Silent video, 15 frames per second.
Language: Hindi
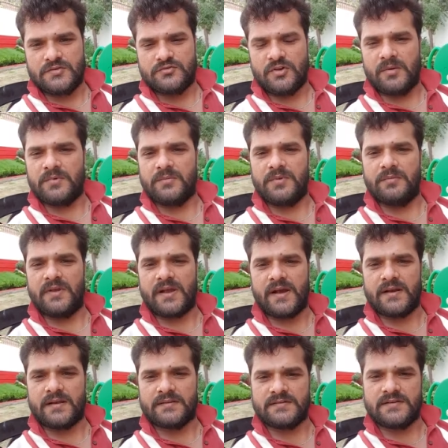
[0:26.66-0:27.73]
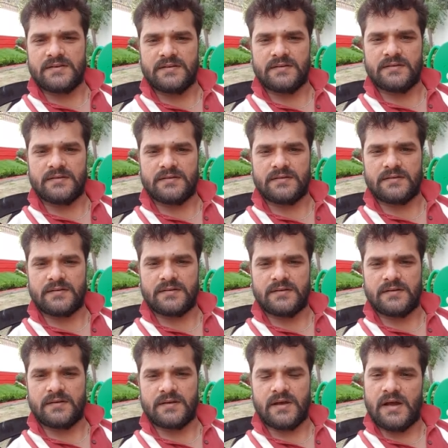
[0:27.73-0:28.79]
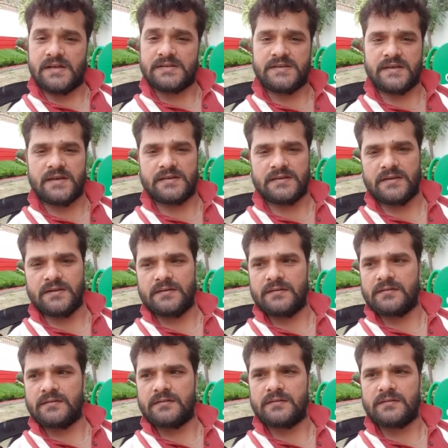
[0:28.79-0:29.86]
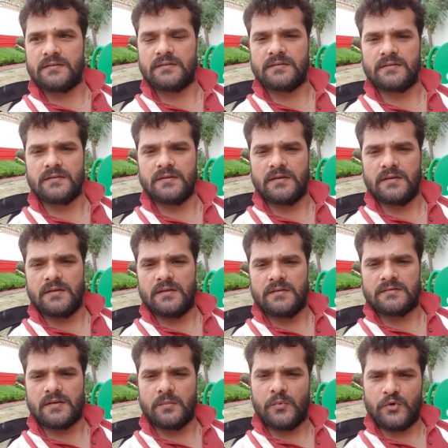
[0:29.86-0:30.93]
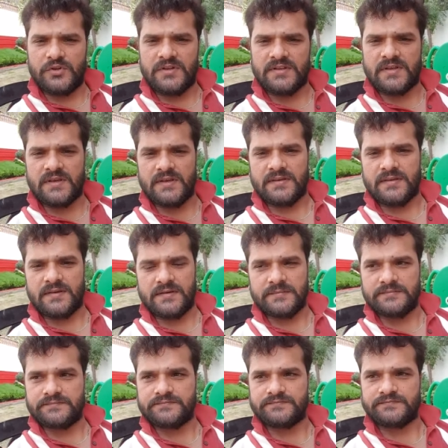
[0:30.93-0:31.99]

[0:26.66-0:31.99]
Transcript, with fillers: स्वामी विवेकानंद जी आज ही के दिन संबोधित किए थे